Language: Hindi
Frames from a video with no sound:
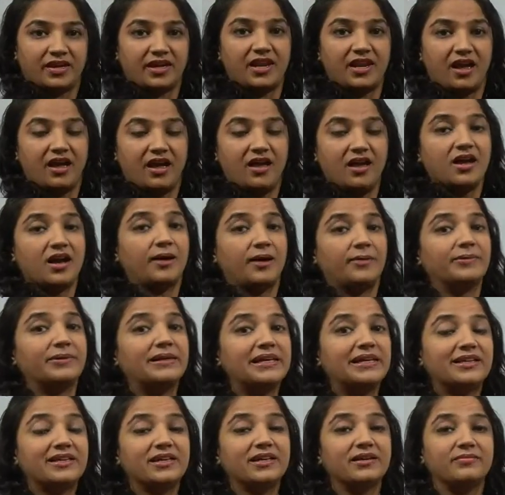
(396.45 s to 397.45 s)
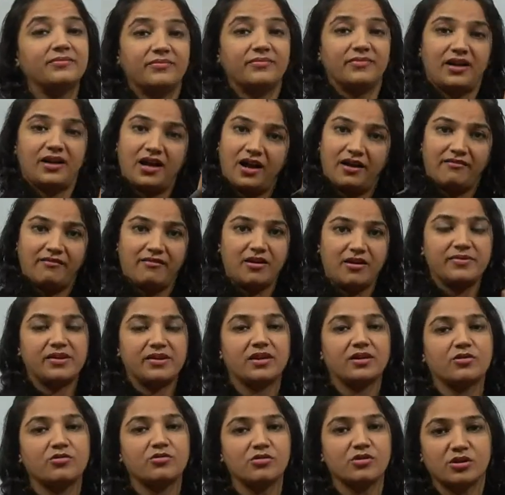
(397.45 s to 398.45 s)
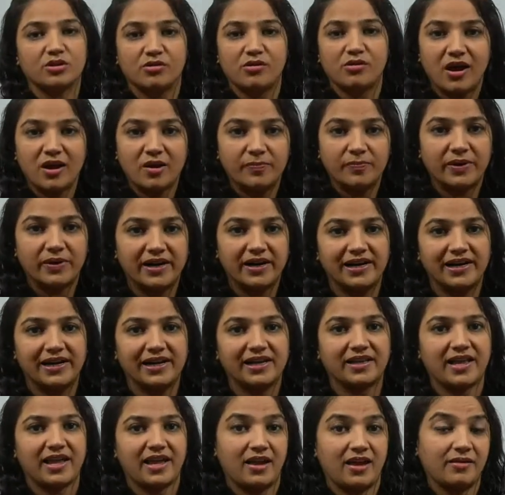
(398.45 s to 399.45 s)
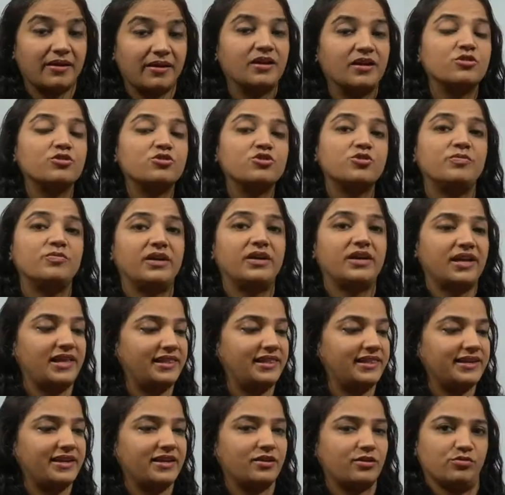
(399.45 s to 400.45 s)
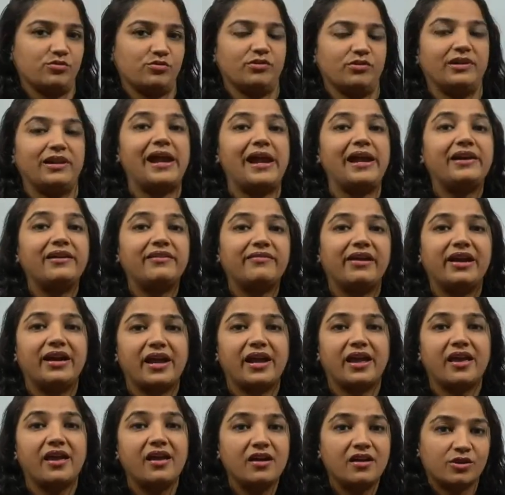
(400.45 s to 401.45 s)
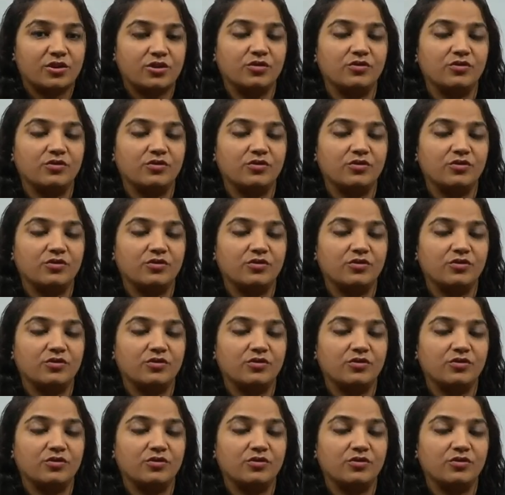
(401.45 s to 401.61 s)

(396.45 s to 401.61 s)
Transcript: है ना अब लिथियम हवा में रखोगे तो आग पकड़ लेता है कैरोसिन में डाल दिया तो तो लाइट वेट है